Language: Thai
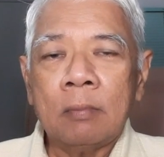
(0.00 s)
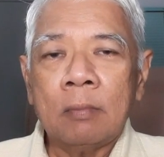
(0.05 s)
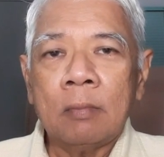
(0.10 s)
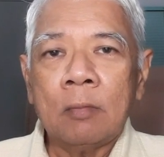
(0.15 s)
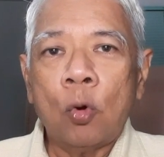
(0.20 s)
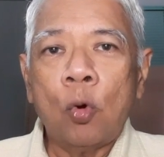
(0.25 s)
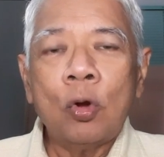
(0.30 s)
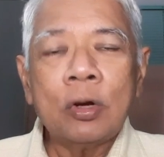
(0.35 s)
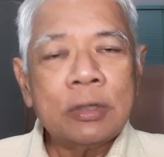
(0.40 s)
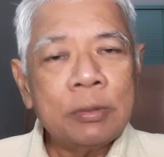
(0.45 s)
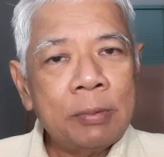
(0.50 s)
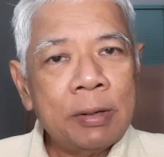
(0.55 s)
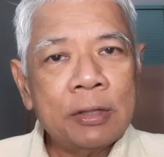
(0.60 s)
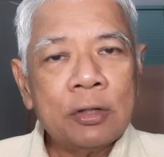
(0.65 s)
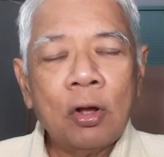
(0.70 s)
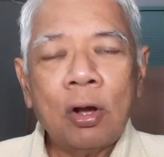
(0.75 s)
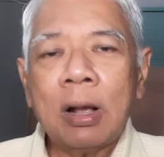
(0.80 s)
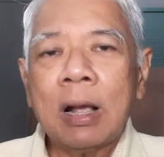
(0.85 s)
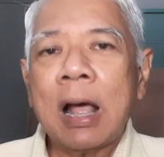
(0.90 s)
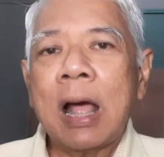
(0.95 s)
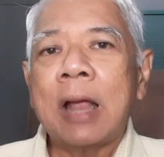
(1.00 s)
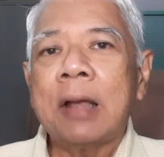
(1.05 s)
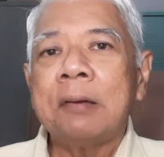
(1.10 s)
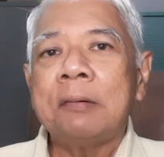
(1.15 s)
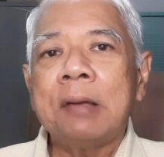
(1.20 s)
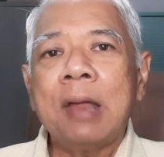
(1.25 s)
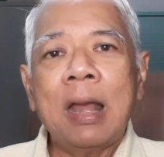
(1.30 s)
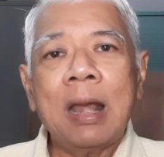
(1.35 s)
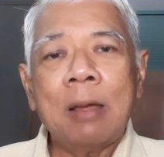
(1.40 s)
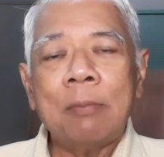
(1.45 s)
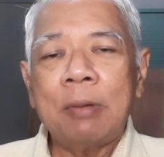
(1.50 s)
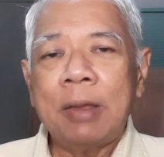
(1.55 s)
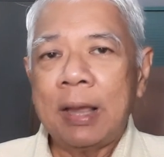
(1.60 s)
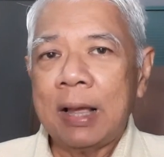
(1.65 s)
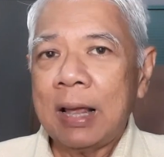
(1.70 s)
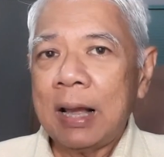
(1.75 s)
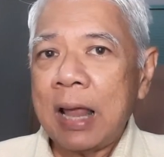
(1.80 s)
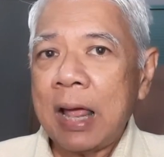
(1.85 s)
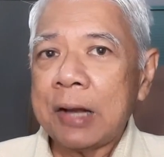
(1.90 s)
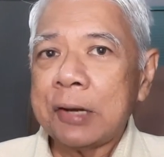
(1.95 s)
โฮชิมินห์ต้องการได้รับเอ
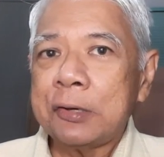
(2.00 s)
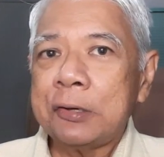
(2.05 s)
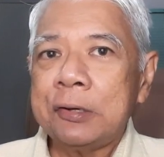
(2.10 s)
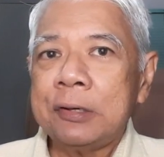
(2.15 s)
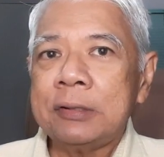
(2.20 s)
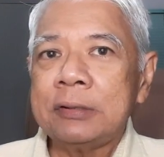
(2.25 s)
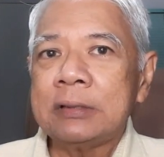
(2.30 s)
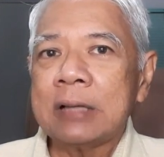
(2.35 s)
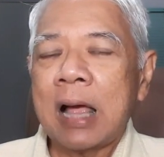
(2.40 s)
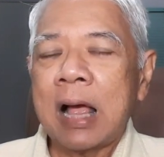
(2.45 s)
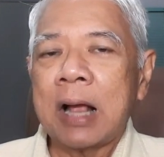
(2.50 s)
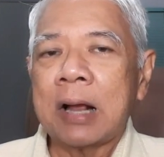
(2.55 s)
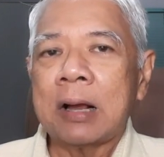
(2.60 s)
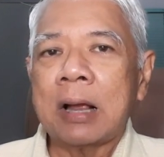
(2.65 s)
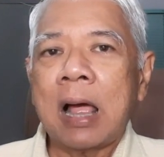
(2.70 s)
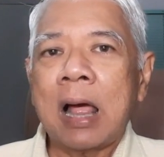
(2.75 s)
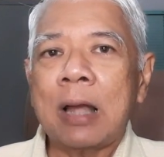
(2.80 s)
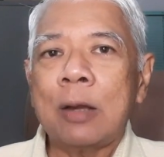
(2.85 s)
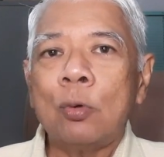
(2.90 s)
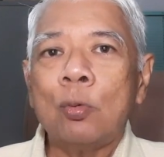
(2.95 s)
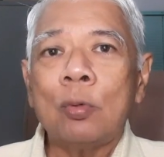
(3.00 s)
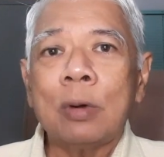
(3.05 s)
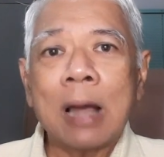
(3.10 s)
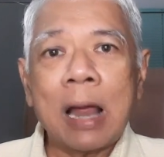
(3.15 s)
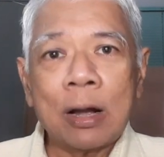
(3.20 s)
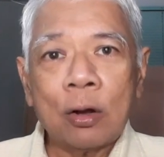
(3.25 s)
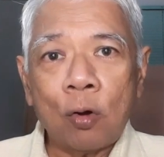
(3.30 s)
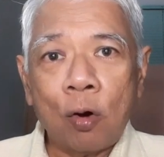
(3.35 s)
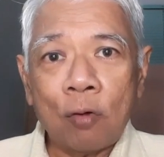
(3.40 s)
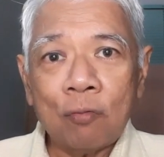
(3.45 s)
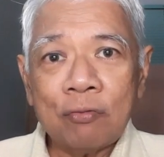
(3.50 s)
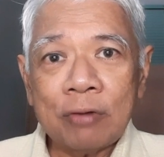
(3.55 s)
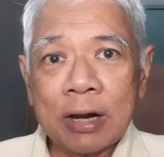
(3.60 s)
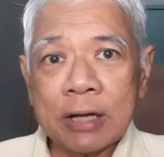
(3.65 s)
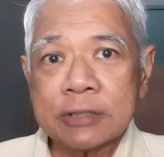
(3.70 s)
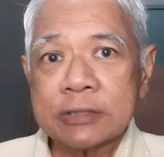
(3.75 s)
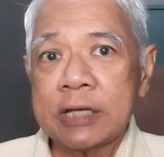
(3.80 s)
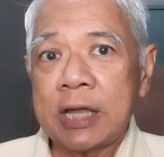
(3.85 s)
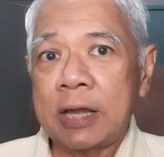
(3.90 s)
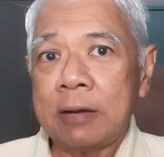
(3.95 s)
กราชคืนจากการลุกลานของฝ
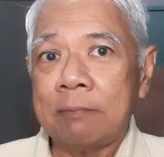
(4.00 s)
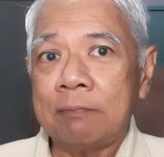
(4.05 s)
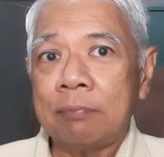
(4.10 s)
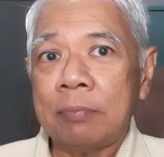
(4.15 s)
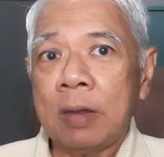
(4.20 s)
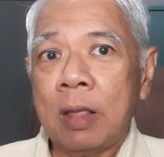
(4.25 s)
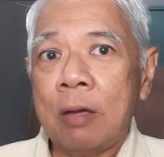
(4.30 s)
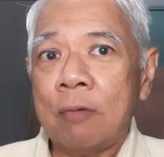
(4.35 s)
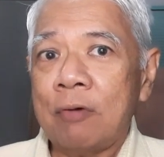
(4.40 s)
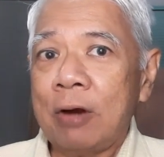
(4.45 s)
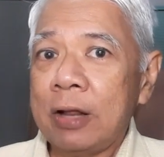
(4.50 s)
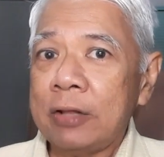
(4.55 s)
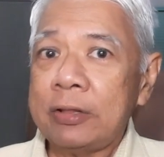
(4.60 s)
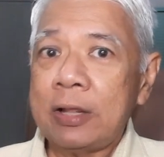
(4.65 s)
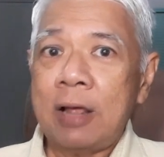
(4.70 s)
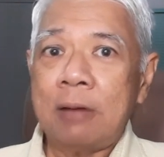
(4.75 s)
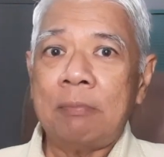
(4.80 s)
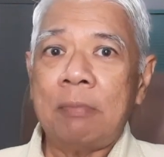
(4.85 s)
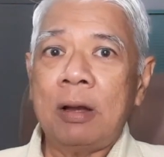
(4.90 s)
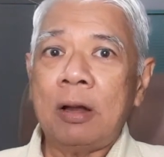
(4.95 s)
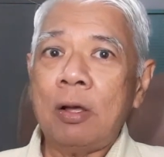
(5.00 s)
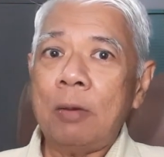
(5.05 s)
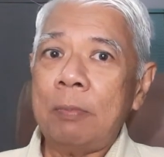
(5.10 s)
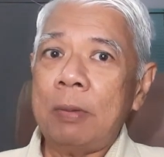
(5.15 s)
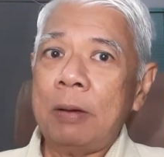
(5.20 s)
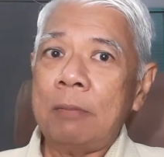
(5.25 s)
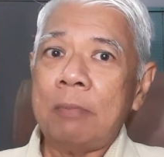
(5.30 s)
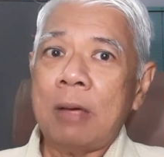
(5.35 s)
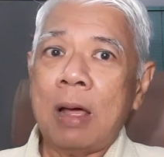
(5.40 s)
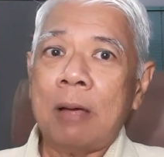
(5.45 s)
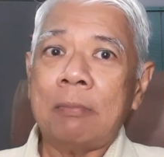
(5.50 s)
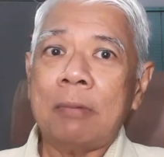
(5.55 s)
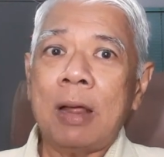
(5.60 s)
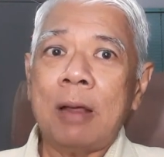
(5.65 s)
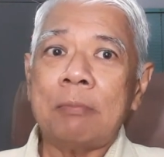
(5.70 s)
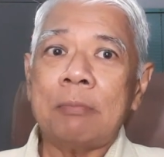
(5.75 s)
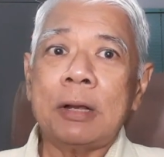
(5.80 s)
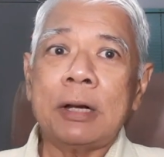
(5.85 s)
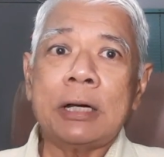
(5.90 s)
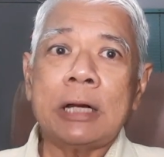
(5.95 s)
รั่งเศสฝรั่งเศสมันก็เป็นมหาอำนา
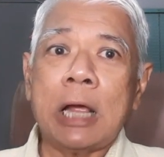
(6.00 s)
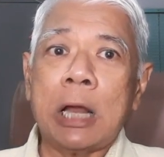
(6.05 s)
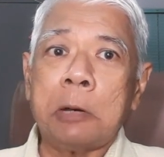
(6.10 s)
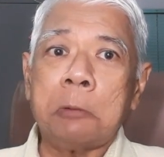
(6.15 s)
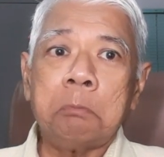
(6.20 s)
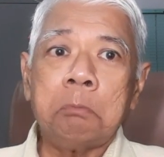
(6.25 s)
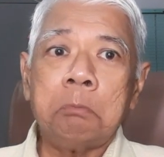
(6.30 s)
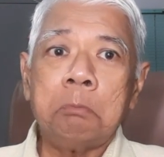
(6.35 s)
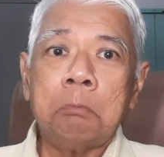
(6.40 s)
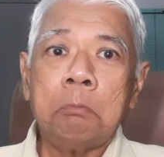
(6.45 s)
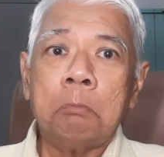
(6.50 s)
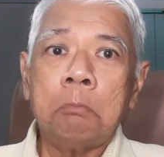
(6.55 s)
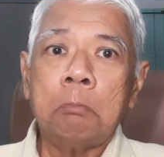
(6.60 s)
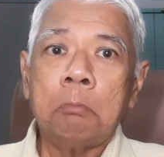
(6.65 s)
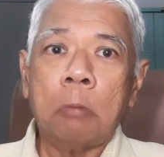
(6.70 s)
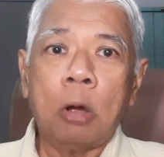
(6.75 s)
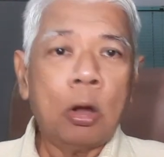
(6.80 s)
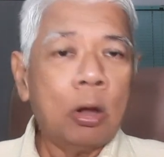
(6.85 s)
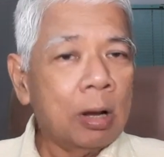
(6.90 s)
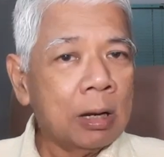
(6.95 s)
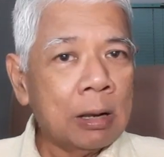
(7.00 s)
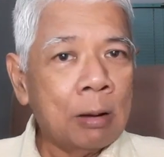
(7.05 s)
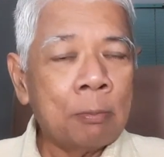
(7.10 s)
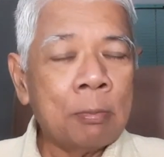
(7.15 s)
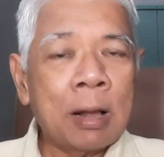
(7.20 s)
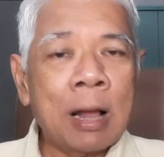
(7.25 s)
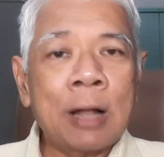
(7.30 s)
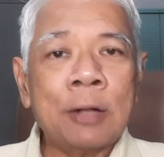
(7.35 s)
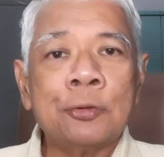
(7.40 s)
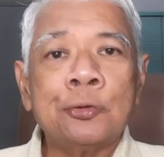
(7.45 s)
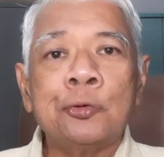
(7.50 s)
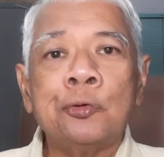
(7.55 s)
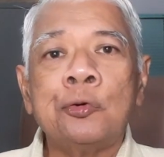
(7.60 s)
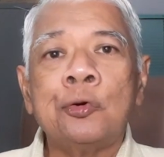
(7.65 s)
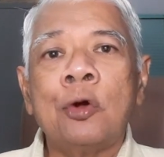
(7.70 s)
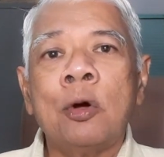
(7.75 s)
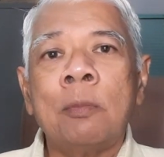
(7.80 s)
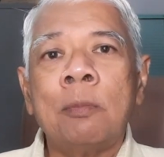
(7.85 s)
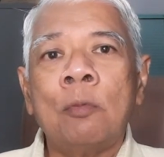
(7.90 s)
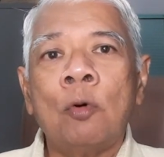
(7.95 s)
จเหมือนกันมันก็ทำการสู้
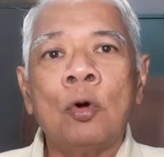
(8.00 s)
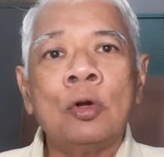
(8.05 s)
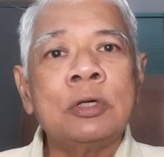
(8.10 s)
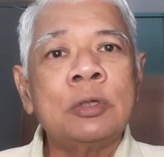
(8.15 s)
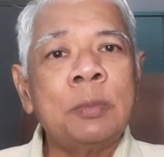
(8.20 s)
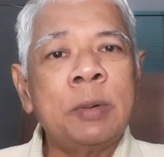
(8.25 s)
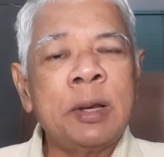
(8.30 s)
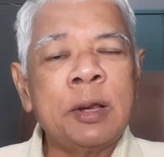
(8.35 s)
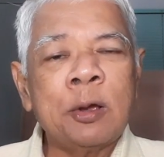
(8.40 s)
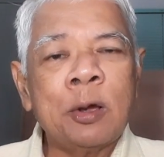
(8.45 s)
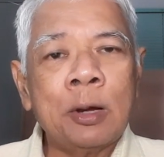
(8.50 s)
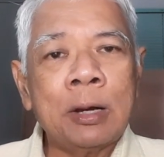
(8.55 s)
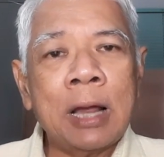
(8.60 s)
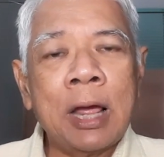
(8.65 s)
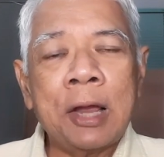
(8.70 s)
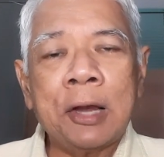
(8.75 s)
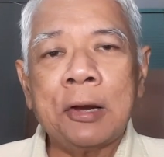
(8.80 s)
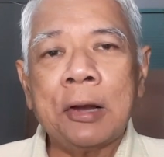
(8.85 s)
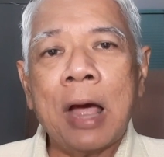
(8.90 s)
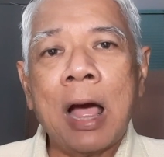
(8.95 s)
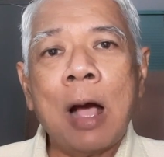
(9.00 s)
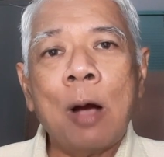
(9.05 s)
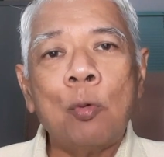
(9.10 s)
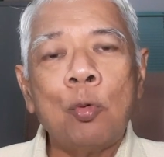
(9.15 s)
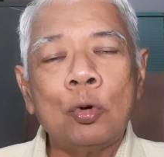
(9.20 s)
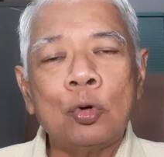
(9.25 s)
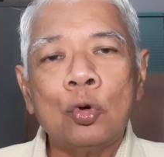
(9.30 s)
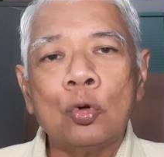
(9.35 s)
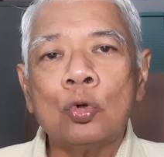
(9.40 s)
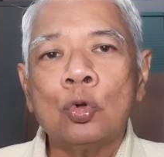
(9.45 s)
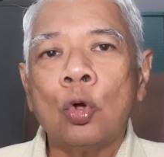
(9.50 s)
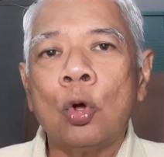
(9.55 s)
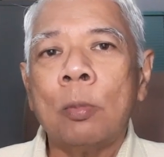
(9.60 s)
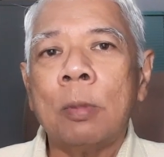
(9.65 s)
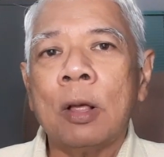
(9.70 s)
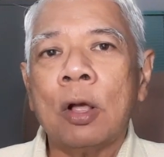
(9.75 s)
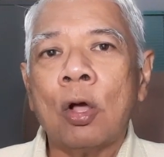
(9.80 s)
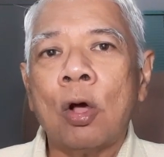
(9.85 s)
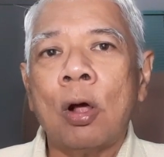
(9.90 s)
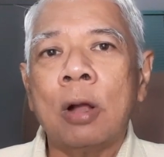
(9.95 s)
รบโฮชิมินห์ก็ได้อาวุธยุทโธป
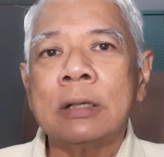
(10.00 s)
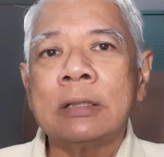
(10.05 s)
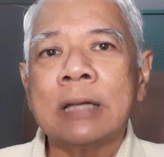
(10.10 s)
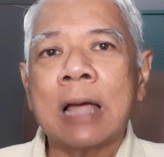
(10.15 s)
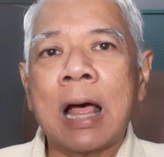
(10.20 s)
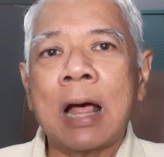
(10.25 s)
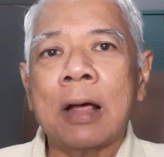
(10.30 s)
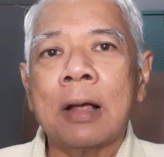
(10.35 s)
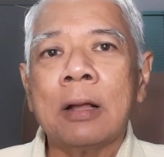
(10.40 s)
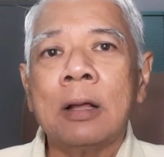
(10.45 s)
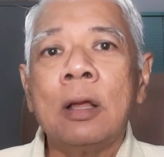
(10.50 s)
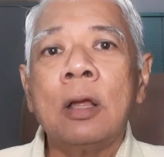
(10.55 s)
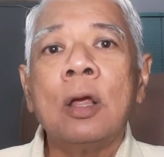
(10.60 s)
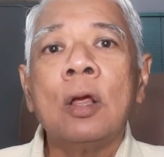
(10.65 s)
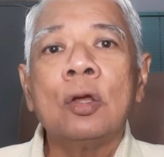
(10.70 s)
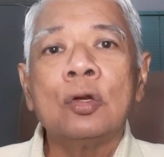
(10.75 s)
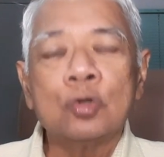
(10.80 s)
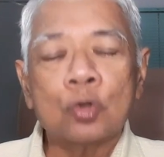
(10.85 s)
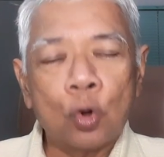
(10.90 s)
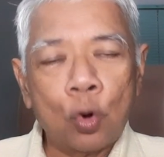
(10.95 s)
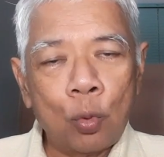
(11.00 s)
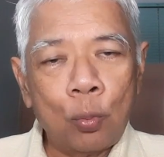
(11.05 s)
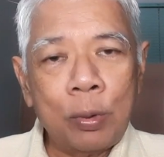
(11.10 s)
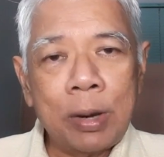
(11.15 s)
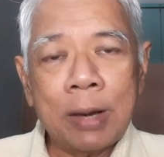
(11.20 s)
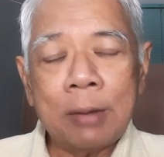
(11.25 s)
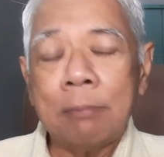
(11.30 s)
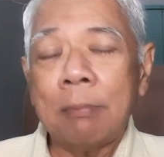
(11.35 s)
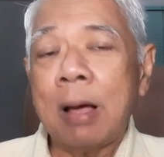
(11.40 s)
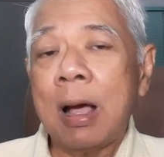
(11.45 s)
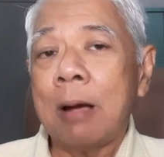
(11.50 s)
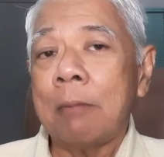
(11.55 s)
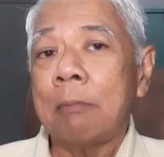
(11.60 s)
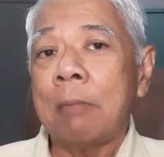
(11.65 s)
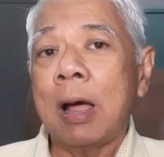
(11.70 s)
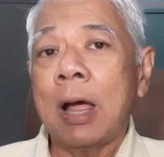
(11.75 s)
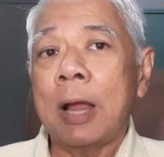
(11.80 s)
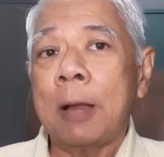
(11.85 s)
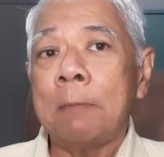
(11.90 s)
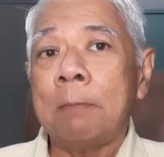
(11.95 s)
กรณ์จากโซเวียตมาก
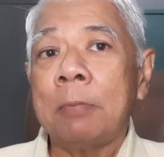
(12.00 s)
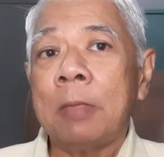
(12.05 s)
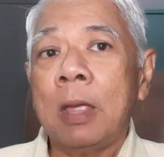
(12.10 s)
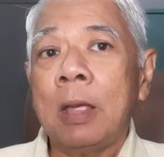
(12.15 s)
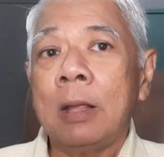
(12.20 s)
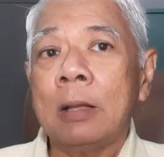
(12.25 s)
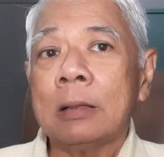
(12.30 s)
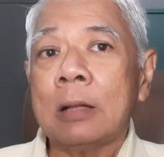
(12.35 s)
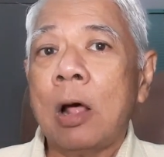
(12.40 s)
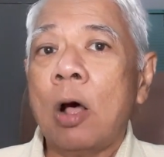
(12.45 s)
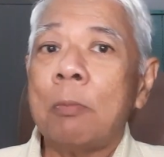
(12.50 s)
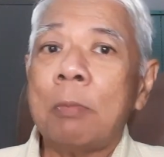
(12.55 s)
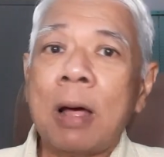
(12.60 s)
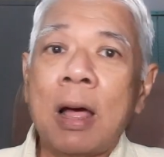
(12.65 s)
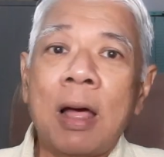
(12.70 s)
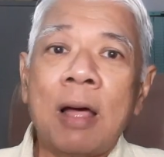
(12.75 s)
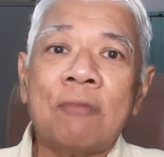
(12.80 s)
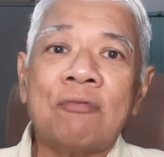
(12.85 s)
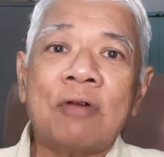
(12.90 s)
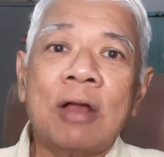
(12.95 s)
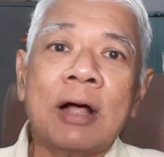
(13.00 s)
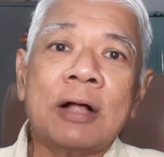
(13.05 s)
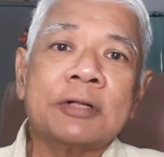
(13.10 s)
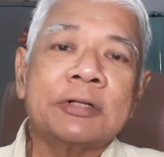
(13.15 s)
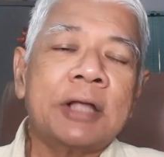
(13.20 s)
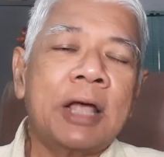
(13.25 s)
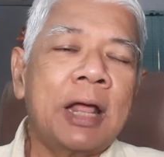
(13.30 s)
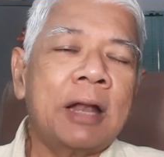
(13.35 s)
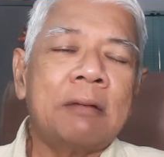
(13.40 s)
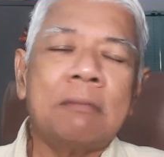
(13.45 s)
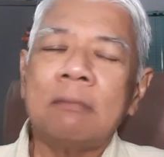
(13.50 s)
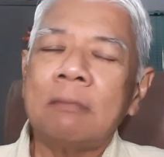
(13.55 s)
มายต่อมาฝรั่งเศส